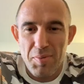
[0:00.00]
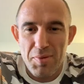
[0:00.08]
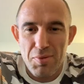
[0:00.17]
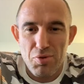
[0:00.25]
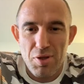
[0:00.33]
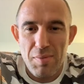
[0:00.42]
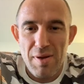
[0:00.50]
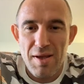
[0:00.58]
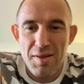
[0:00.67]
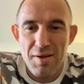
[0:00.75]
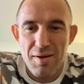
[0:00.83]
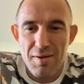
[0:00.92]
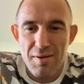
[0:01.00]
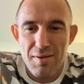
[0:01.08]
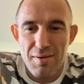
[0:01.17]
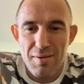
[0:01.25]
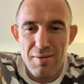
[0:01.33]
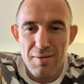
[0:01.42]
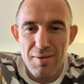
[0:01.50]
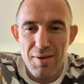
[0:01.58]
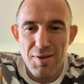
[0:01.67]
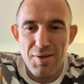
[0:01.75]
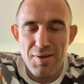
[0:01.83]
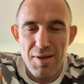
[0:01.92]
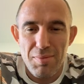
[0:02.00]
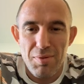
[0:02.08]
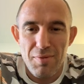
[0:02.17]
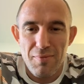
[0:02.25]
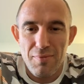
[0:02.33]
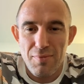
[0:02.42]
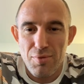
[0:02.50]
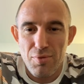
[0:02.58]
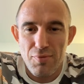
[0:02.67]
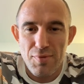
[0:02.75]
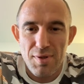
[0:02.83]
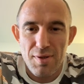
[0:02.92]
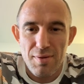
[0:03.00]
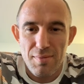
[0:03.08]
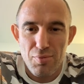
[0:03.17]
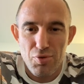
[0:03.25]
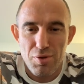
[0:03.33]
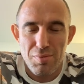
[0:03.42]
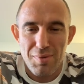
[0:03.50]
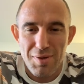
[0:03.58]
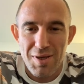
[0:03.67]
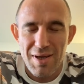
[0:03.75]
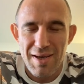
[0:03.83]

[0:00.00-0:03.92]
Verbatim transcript: потому что Емельяненко э, ни один не был в UFC, может быть,